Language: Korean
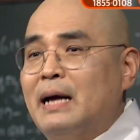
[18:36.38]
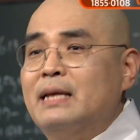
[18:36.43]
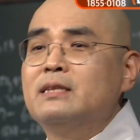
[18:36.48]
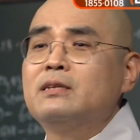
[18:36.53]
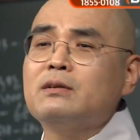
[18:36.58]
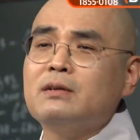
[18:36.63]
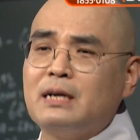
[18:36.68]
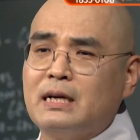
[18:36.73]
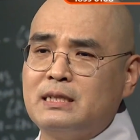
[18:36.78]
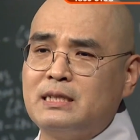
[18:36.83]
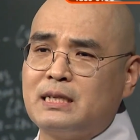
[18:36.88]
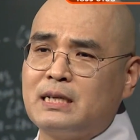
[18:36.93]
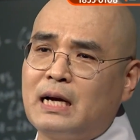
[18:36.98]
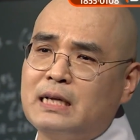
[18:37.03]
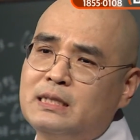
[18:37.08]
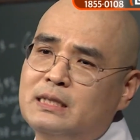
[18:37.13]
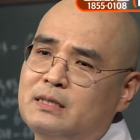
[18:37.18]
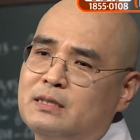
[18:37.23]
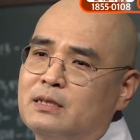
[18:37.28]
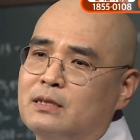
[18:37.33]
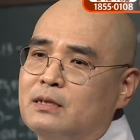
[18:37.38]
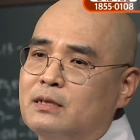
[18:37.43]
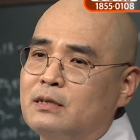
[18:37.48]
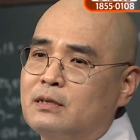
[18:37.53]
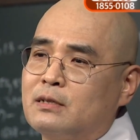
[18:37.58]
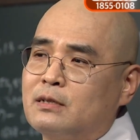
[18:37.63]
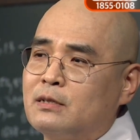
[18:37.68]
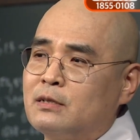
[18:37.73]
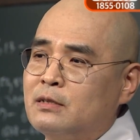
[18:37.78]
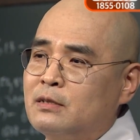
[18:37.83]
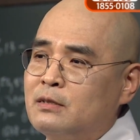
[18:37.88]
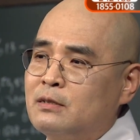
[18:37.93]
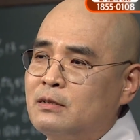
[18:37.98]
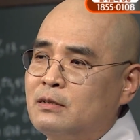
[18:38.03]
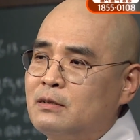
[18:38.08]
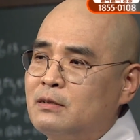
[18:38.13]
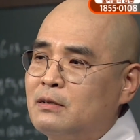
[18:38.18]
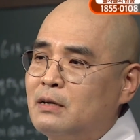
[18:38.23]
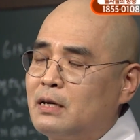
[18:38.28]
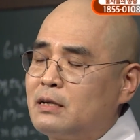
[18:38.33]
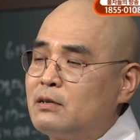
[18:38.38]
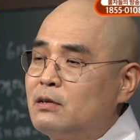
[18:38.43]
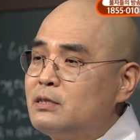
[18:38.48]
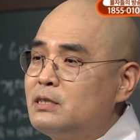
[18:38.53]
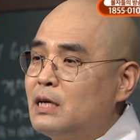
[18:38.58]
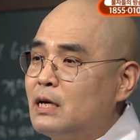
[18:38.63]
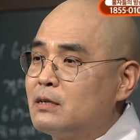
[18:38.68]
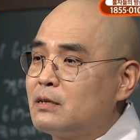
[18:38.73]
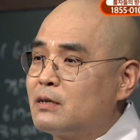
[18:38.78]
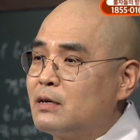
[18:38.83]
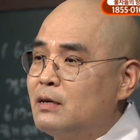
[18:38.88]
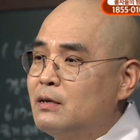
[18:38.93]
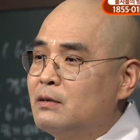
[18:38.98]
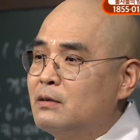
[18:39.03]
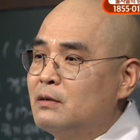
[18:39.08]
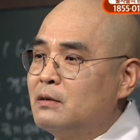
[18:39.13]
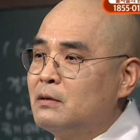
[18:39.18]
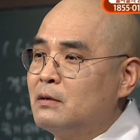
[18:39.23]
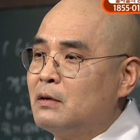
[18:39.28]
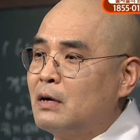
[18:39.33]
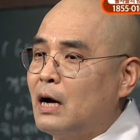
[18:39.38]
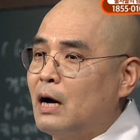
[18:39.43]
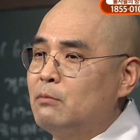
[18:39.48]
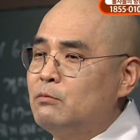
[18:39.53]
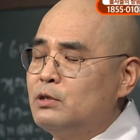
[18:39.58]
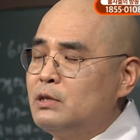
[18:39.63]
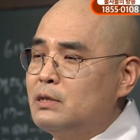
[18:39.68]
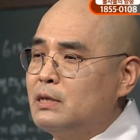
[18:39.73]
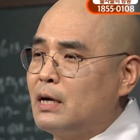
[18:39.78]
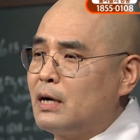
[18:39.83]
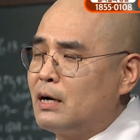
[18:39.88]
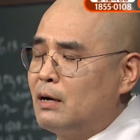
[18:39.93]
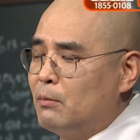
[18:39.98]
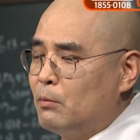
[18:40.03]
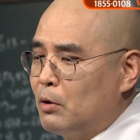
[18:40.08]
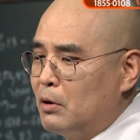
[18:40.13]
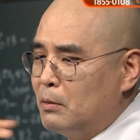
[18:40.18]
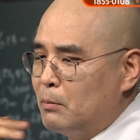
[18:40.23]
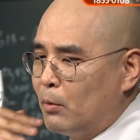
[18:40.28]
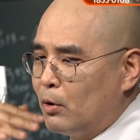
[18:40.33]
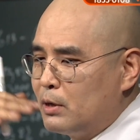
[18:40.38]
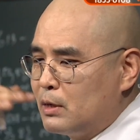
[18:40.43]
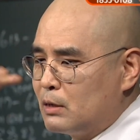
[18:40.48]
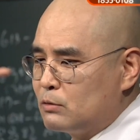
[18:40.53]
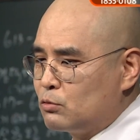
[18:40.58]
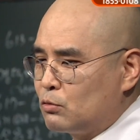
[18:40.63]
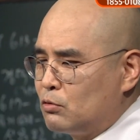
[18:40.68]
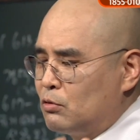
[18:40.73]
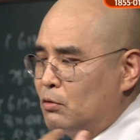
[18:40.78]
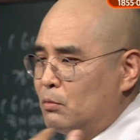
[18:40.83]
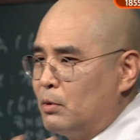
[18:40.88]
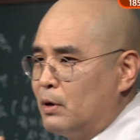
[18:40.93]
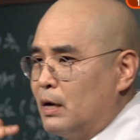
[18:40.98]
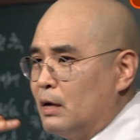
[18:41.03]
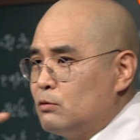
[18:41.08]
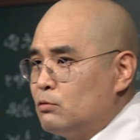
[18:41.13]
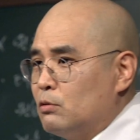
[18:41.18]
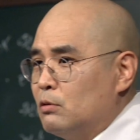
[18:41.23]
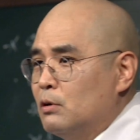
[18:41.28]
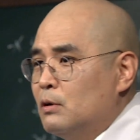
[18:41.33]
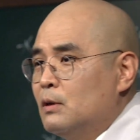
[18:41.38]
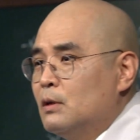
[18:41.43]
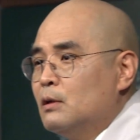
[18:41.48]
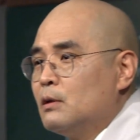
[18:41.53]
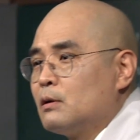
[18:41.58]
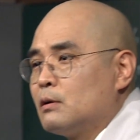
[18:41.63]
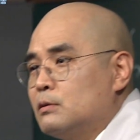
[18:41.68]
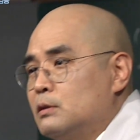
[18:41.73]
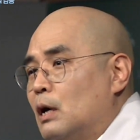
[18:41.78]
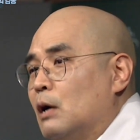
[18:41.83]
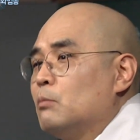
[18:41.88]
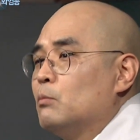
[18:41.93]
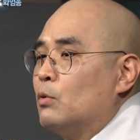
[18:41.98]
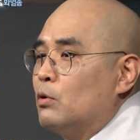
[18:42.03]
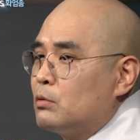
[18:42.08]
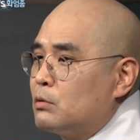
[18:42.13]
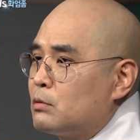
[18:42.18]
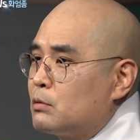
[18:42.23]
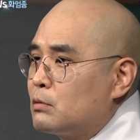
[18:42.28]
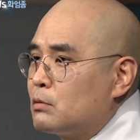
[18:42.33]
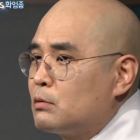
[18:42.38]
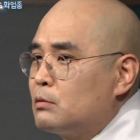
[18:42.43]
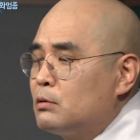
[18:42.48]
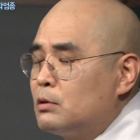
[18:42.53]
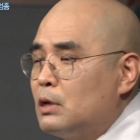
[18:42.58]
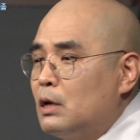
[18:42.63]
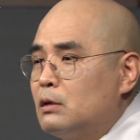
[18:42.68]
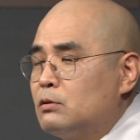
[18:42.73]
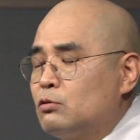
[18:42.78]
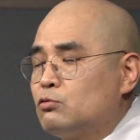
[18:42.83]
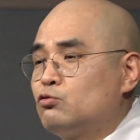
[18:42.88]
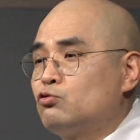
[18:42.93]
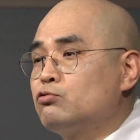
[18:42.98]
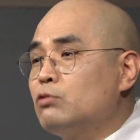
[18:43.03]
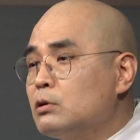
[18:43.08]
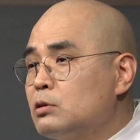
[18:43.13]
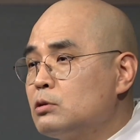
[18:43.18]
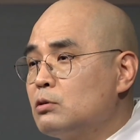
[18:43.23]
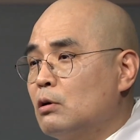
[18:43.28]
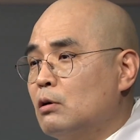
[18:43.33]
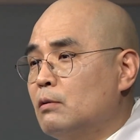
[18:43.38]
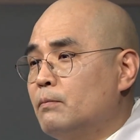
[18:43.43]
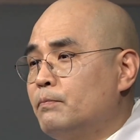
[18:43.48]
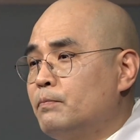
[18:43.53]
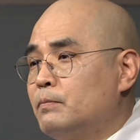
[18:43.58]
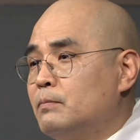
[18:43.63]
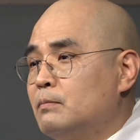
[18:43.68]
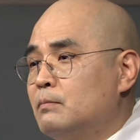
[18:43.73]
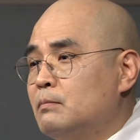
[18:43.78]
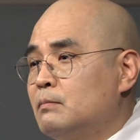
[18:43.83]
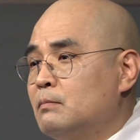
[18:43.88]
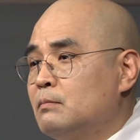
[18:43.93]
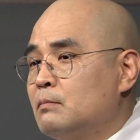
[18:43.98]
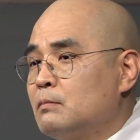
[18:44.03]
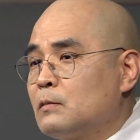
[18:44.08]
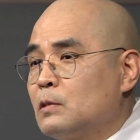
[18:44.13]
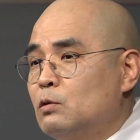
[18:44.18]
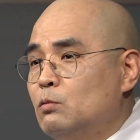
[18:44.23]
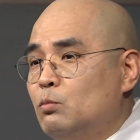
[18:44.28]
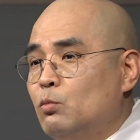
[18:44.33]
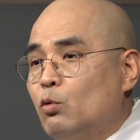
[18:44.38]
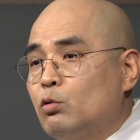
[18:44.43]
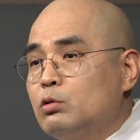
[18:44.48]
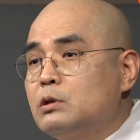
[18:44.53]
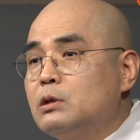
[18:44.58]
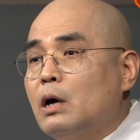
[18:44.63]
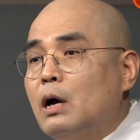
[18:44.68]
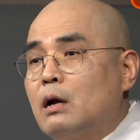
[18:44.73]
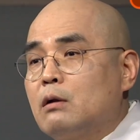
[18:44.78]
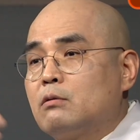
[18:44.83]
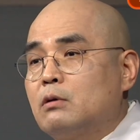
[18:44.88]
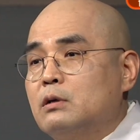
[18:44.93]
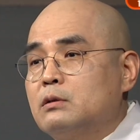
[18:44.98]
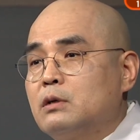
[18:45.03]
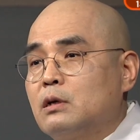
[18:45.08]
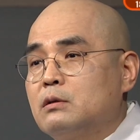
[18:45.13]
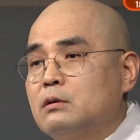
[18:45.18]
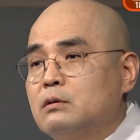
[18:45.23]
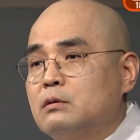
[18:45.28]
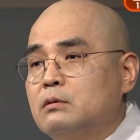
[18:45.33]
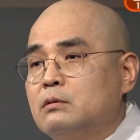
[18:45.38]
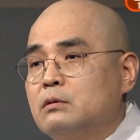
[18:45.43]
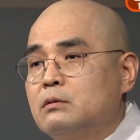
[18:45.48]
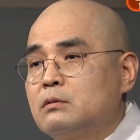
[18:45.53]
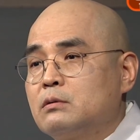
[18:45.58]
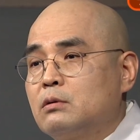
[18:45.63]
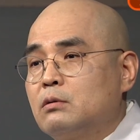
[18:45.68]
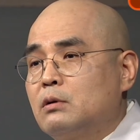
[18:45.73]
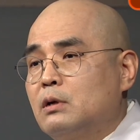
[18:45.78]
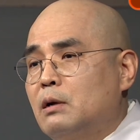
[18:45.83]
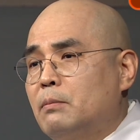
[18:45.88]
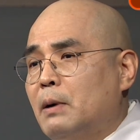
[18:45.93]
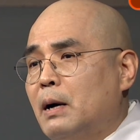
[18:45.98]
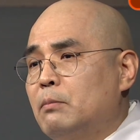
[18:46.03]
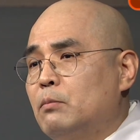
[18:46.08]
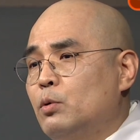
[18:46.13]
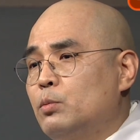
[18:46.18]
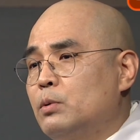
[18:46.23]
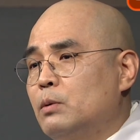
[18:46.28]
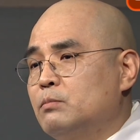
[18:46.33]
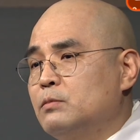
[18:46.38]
만들어낼 시간이 있죠. 아니, 그렇지 않을까요? 아무리 내가 뭘 머리가 좋고 뭘 해도 그냥 뭐 그렇게 해서 죽었어. 그럼 어떻게 할 거예요, 자기를 드러낼 방법이